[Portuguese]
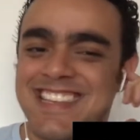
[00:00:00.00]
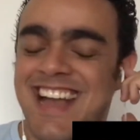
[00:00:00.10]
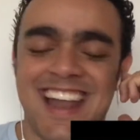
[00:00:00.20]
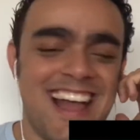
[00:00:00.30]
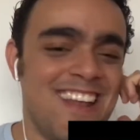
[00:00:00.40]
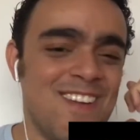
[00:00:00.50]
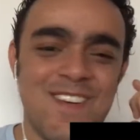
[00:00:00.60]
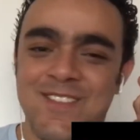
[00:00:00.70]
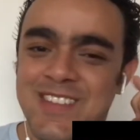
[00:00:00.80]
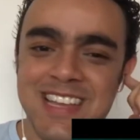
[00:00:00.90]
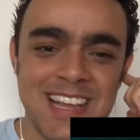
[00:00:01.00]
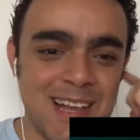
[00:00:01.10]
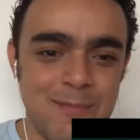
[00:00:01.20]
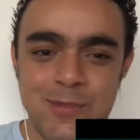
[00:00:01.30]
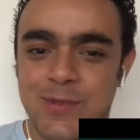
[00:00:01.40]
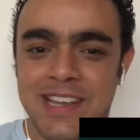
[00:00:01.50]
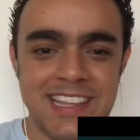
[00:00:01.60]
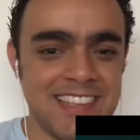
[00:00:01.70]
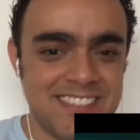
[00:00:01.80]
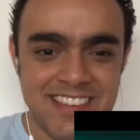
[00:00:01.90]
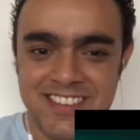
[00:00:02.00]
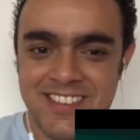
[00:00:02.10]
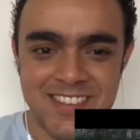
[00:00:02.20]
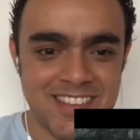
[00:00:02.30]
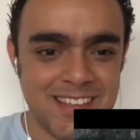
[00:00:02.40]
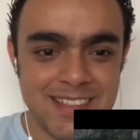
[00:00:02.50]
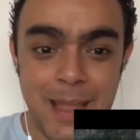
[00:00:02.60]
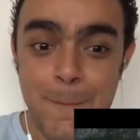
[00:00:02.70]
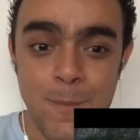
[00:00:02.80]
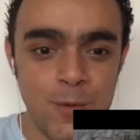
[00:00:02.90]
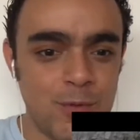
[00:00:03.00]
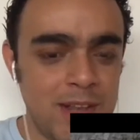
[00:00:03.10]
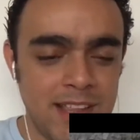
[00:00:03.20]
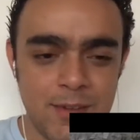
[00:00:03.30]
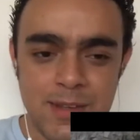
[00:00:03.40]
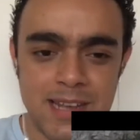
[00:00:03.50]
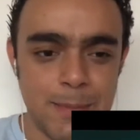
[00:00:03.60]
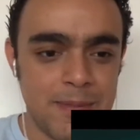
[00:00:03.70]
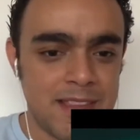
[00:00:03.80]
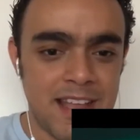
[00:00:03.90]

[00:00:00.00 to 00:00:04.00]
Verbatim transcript: Caralho, muito linda, gente. Tá muito linda no clipe, tá